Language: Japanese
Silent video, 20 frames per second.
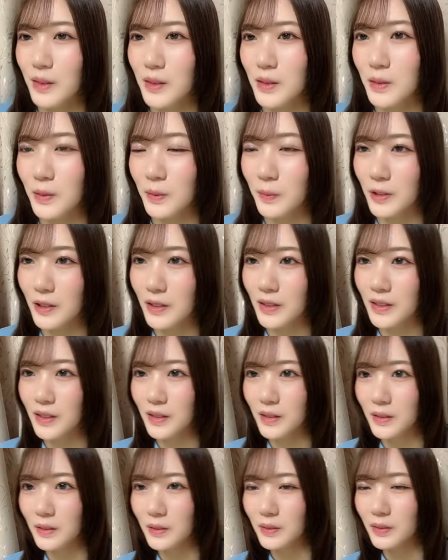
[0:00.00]
塩見
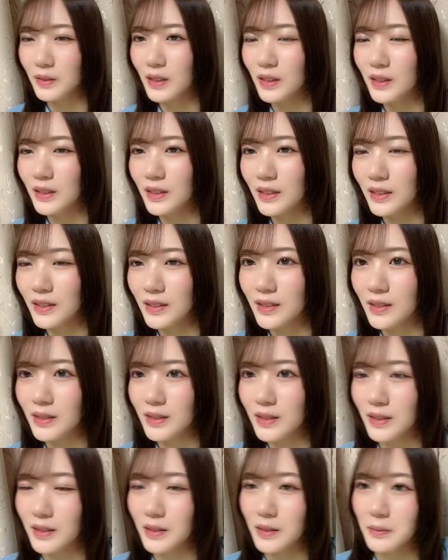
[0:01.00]
さんと2人で走っ
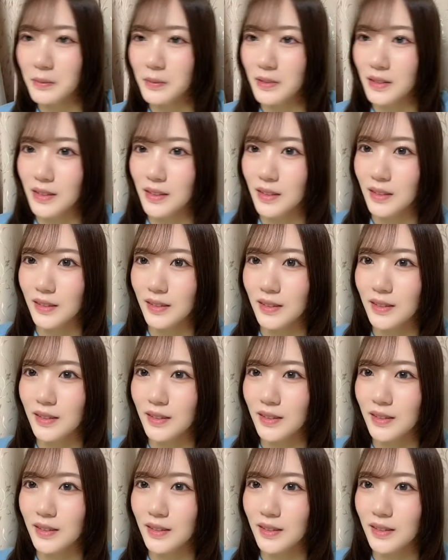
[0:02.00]
ちゃってました